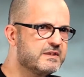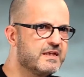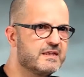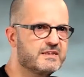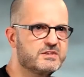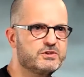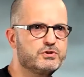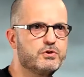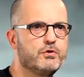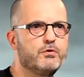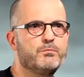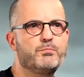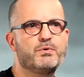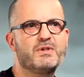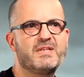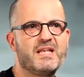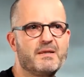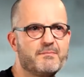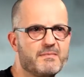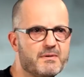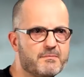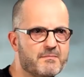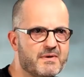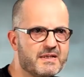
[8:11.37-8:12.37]
Ils agiront pas de
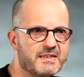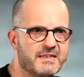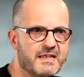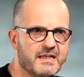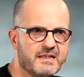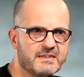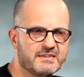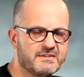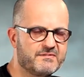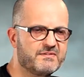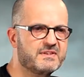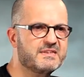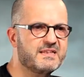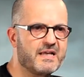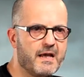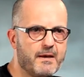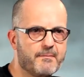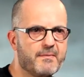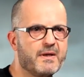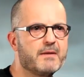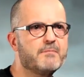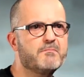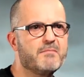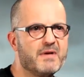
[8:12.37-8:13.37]
la même manière. Ça va être
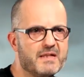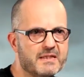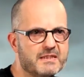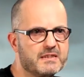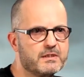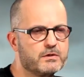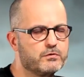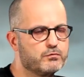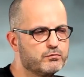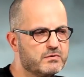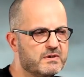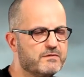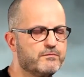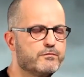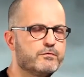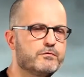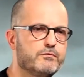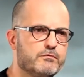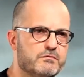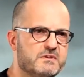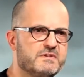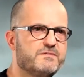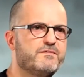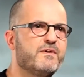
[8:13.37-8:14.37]
quand même, malgré tout, des
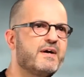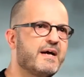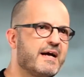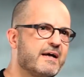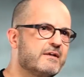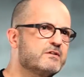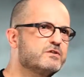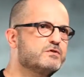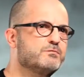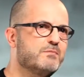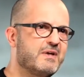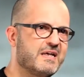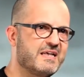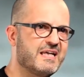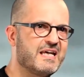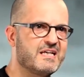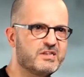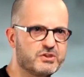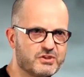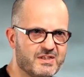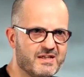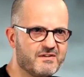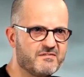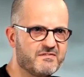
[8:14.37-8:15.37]
photos différentes du
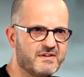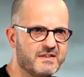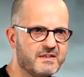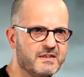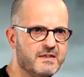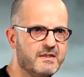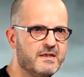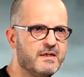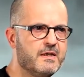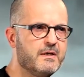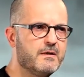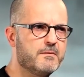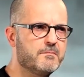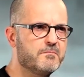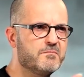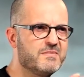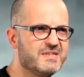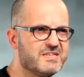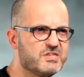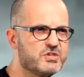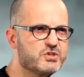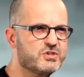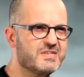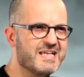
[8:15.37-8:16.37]
mariage d'avant,
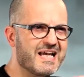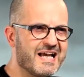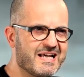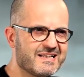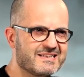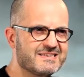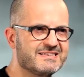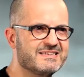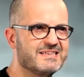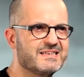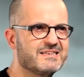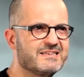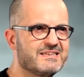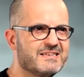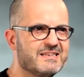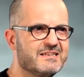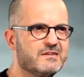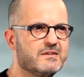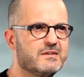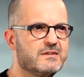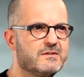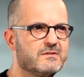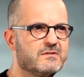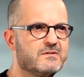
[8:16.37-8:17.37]
mais je garde
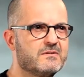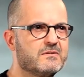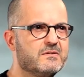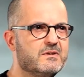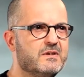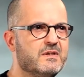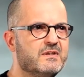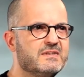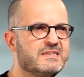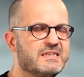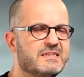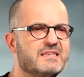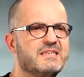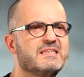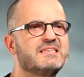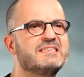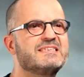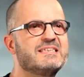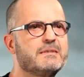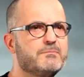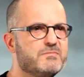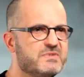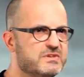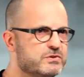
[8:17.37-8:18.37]
euh,
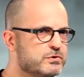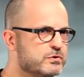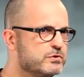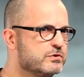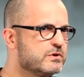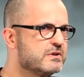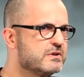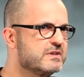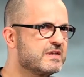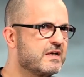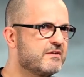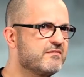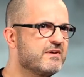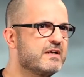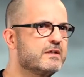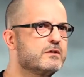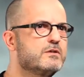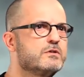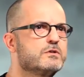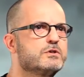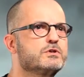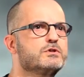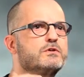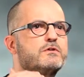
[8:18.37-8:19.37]
certaines habitudes de travail
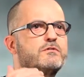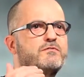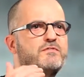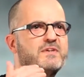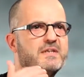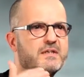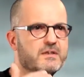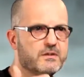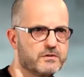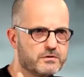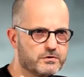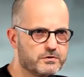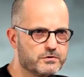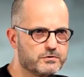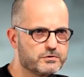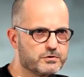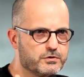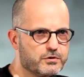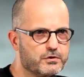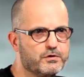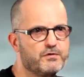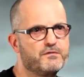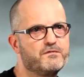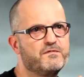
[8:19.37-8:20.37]
que je fais, euh, que je
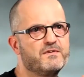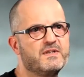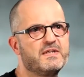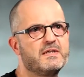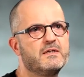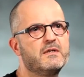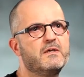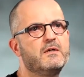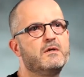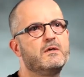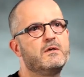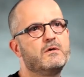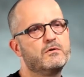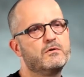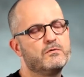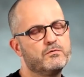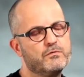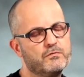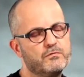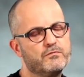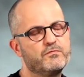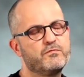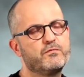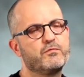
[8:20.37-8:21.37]
refais
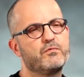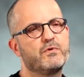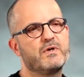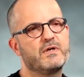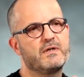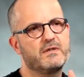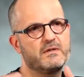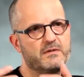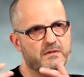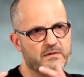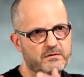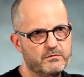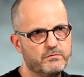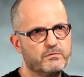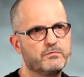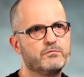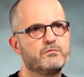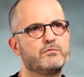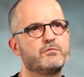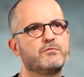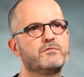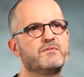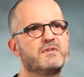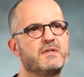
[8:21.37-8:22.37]
une fois, une
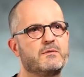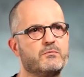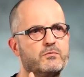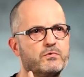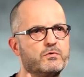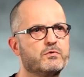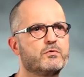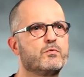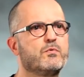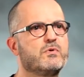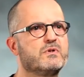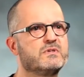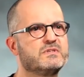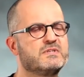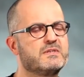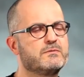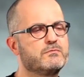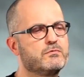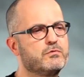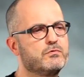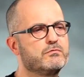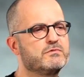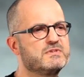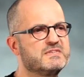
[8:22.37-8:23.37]
deuxième, une
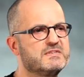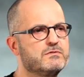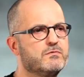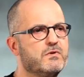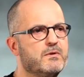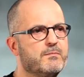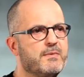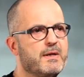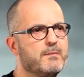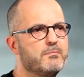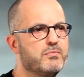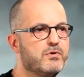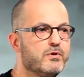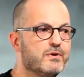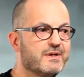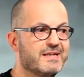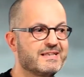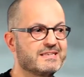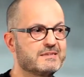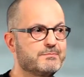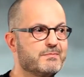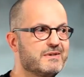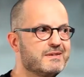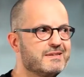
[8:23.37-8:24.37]
troisième, continuellement. Puis le
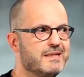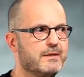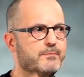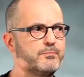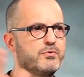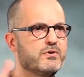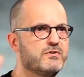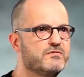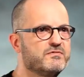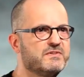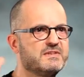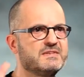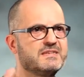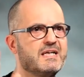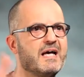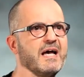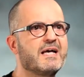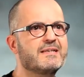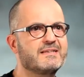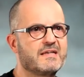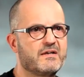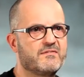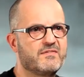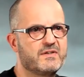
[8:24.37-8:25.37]
reste, ben, improvisé
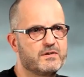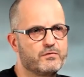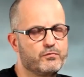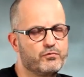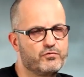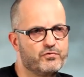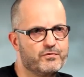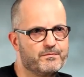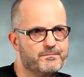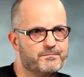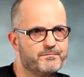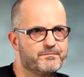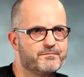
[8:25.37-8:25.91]
à travers tout ça.